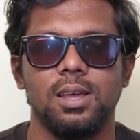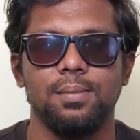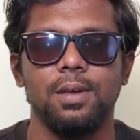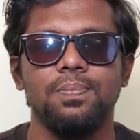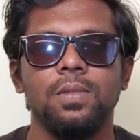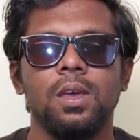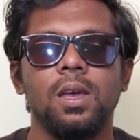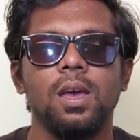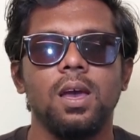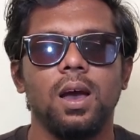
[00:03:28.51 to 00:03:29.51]
எல்லாமே
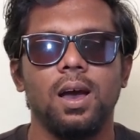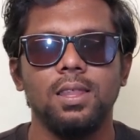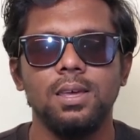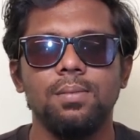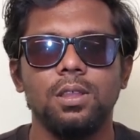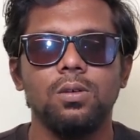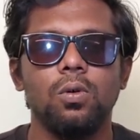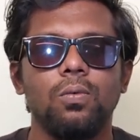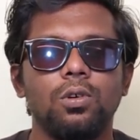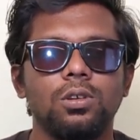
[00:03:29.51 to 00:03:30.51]
அதே மாதிரி தான்
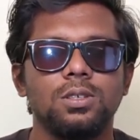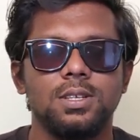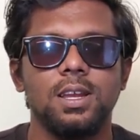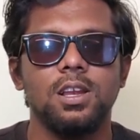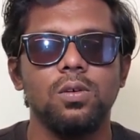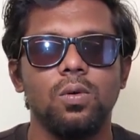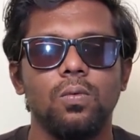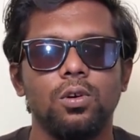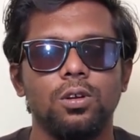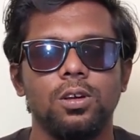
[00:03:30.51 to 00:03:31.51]
ஒவ்வொரு ஸ்டேட்லேயும்
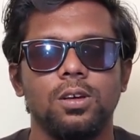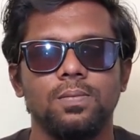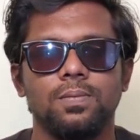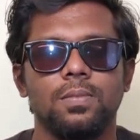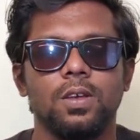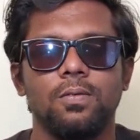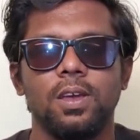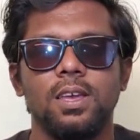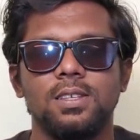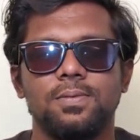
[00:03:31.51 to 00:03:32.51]
ஒவ்வொரு
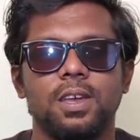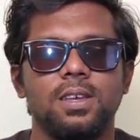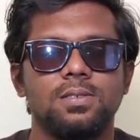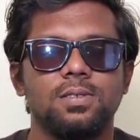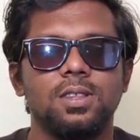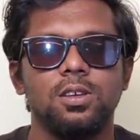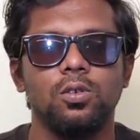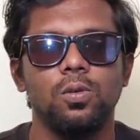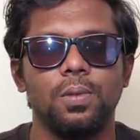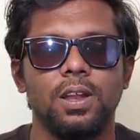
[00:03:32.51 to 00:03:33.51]
ஃபைவ் இயர்ஸ் ஃபைவ் இயர்ஸ் வந்து
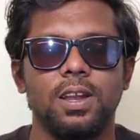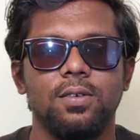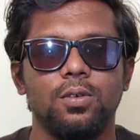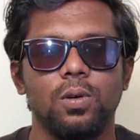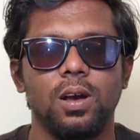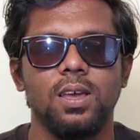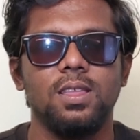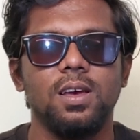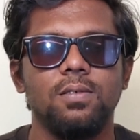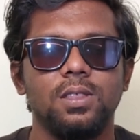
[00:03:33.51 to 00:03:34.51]
ரூல் பண்ணிகிட்டே வருவாங்க
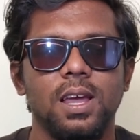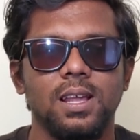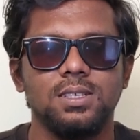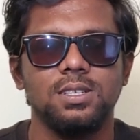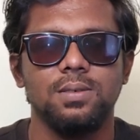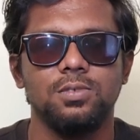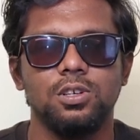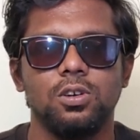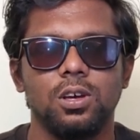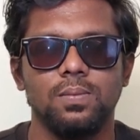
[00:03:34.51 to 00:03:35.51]
இதான் வந்து எலெக்ஷன்
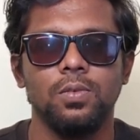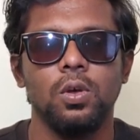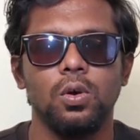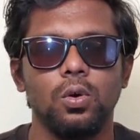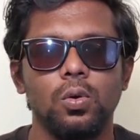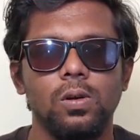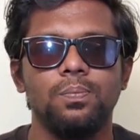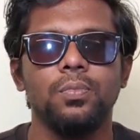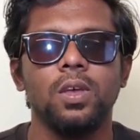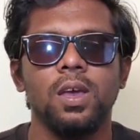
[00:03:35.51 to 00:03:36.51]
கமிஷனோட ரூல்
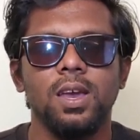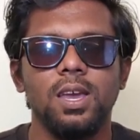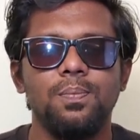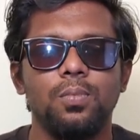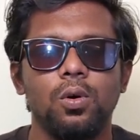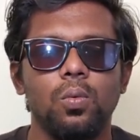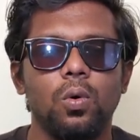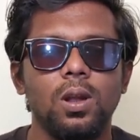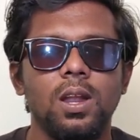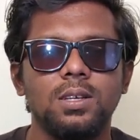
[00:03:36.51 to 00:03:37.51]
இப்போது
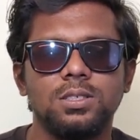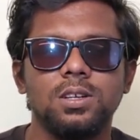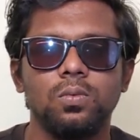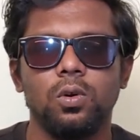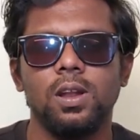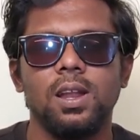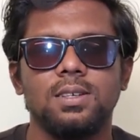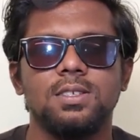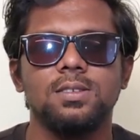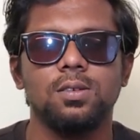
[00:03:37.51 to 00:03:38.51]
ஒன் நேஷன் ஒன்
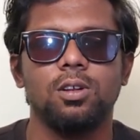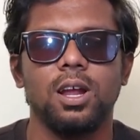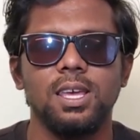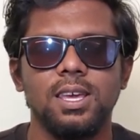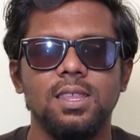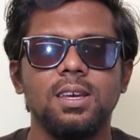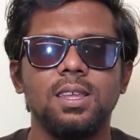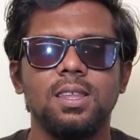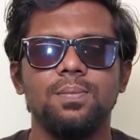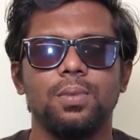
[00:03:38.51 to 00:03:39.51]
எலெக்ஷன் சொல்கிறாங்க எதுக்கு
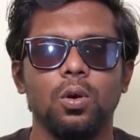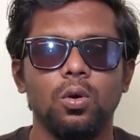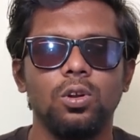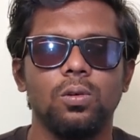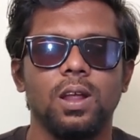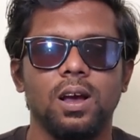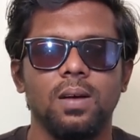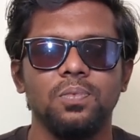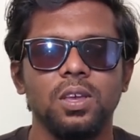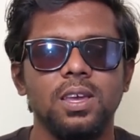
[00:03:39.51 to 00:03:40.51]
இதை இப்போ கொண்டு வராங்க
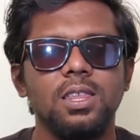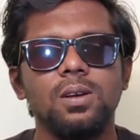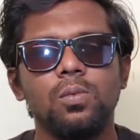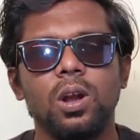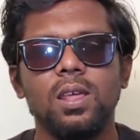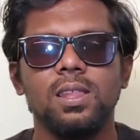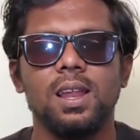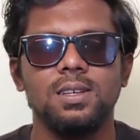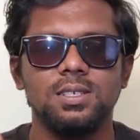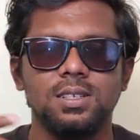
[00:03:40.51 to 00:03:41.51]
இதுக்கு முன்னாடி இந்த
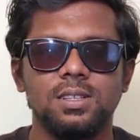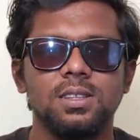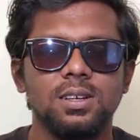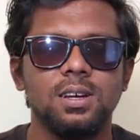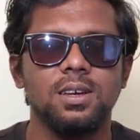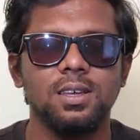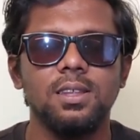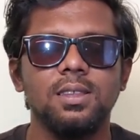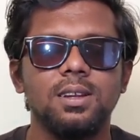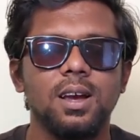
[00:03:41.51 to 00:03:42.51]
எலெக்ஷன் இருந்திருக்கா
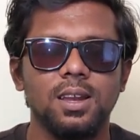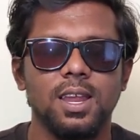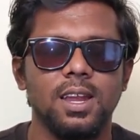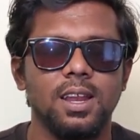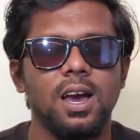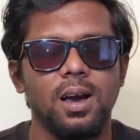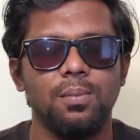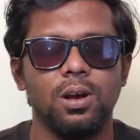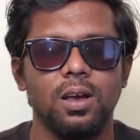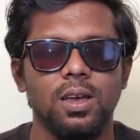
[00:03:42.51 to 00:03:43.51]
இருந்திருக்கான்னு கேட்டிங்கன்னா
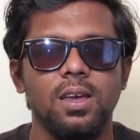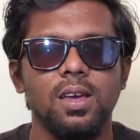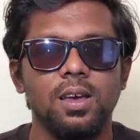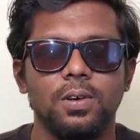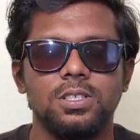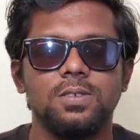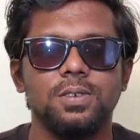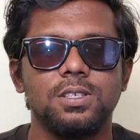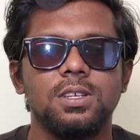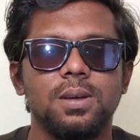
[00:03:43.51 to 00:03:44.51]
ஆமாங்க ஃபஸ்ட்டு
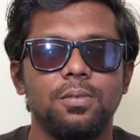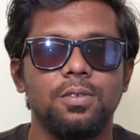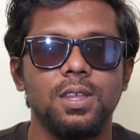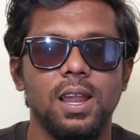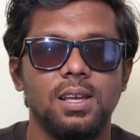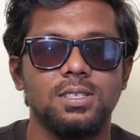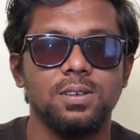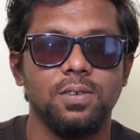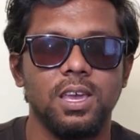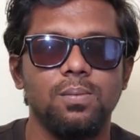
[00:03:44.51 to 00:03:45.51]
ஃபஸ்ட்டு நம்ம வந்து
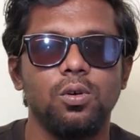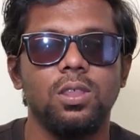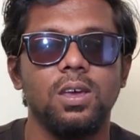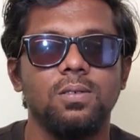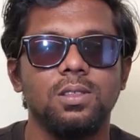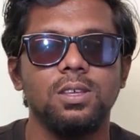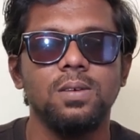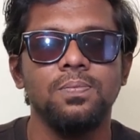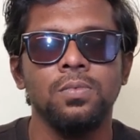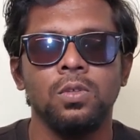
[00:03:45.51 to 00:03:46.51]
எலெக்ஷன் வைக்கும்போதே வந்து
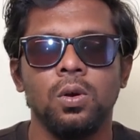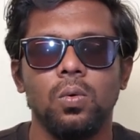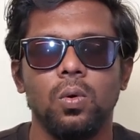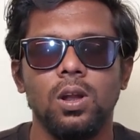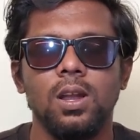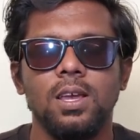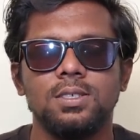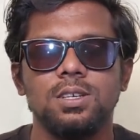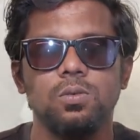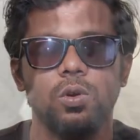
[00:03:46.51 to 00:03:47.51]
ஒன்
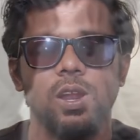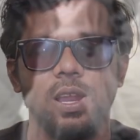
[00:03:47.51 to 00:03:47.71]
நேஷன் ஒன்